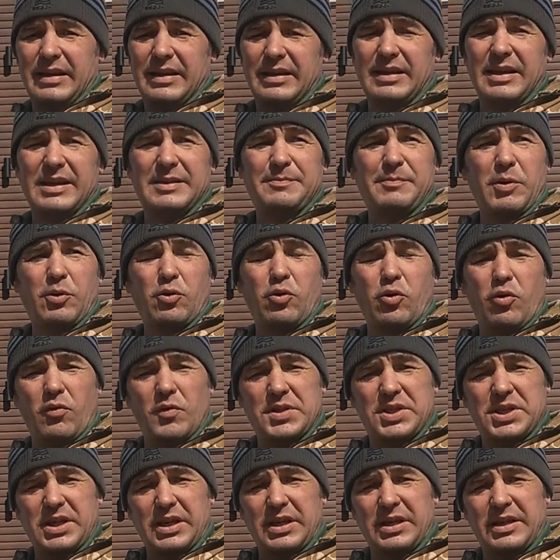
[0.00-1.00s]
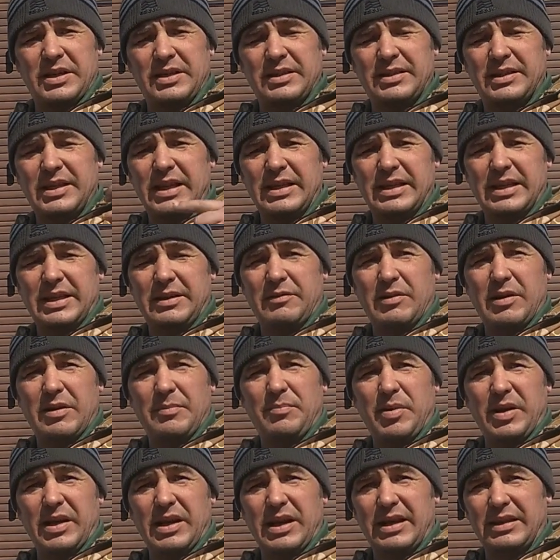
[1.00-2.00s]
Распаковочка данного
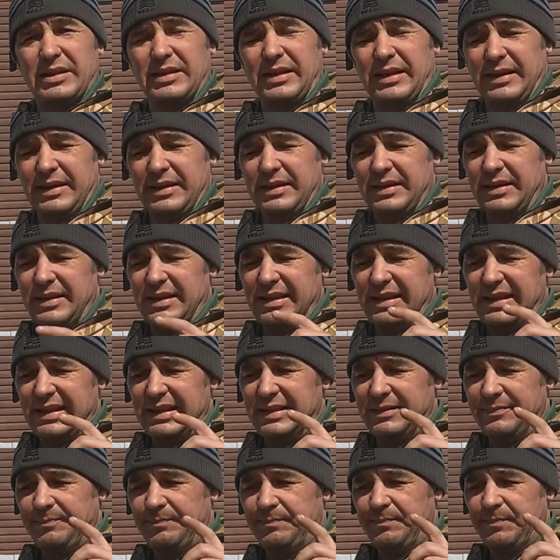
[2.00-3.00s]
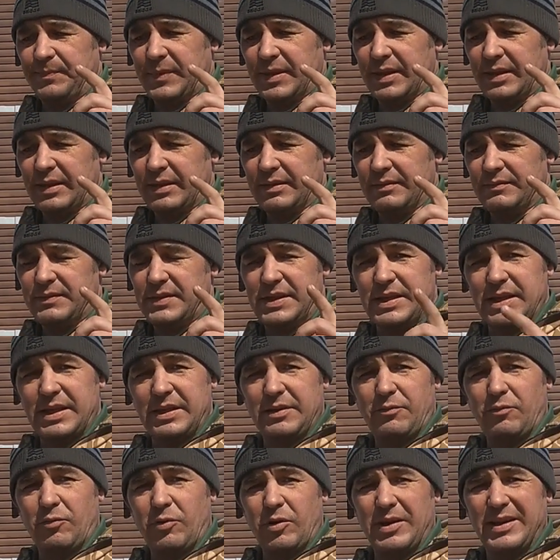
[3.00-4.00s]
аппарата и все
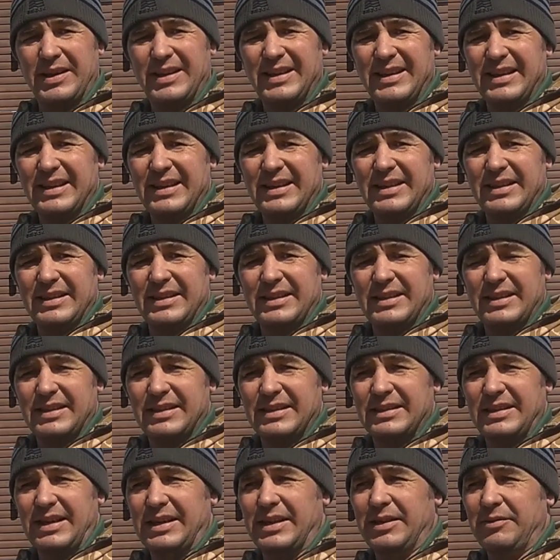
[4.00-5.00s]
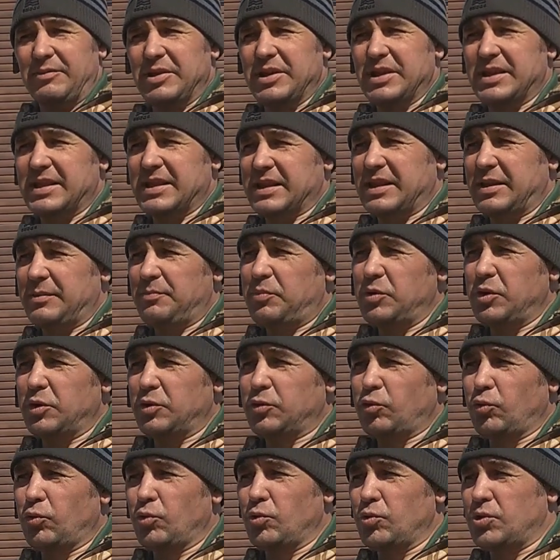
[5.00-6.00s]
его, как говорится,
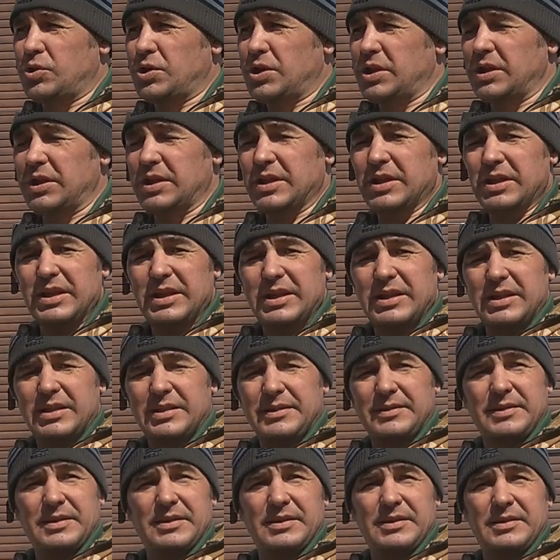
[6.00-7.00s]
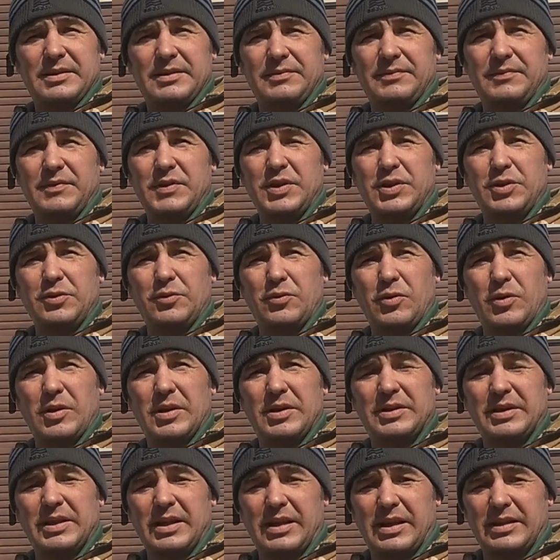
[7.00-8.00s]
комплектующие э, видео
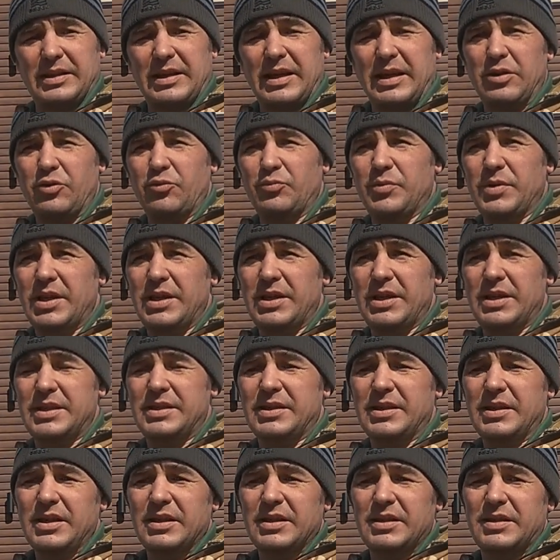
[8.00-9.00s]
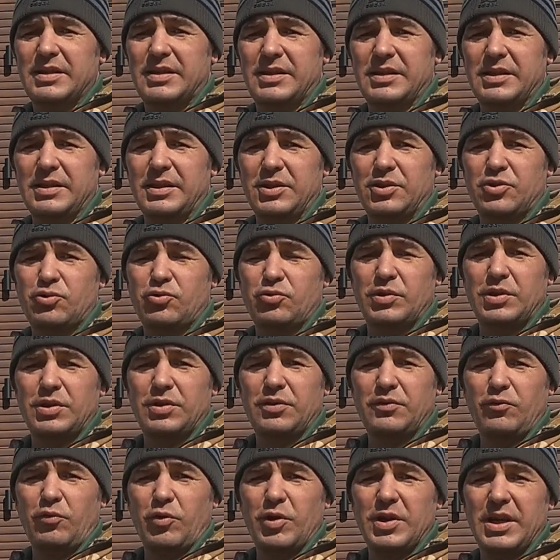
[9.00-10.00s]
на канале у меня есть. Ссылочку на
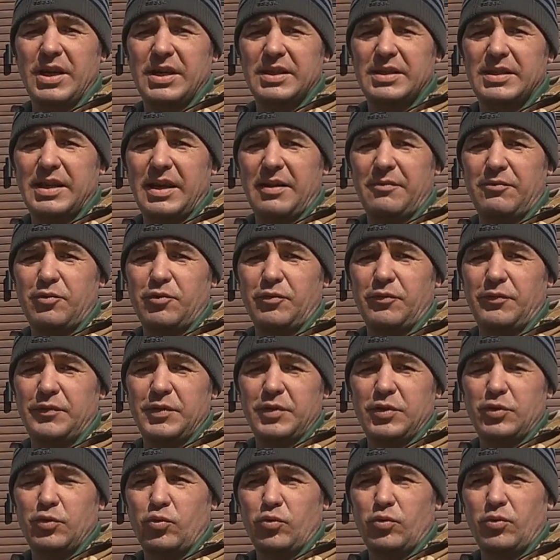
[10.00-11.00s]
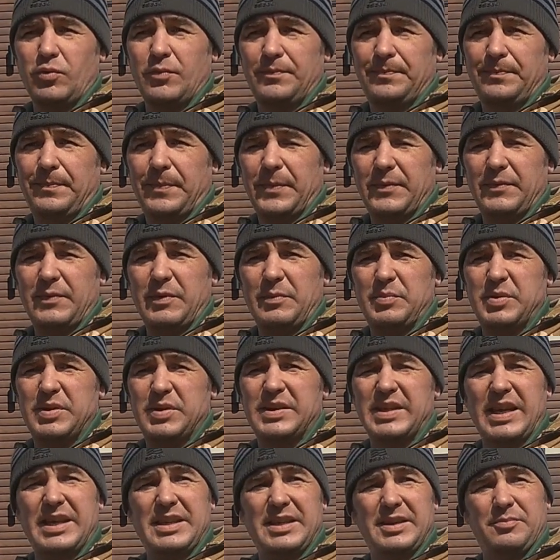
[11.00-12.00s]
него я оставлю внизу в
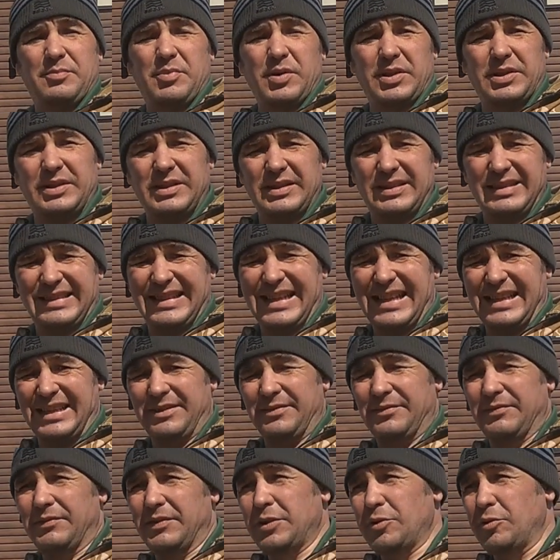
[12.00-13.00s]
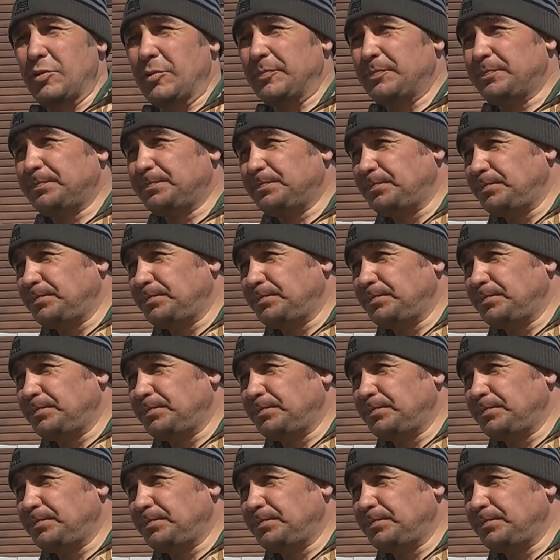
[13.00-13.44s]
описании под данным видео.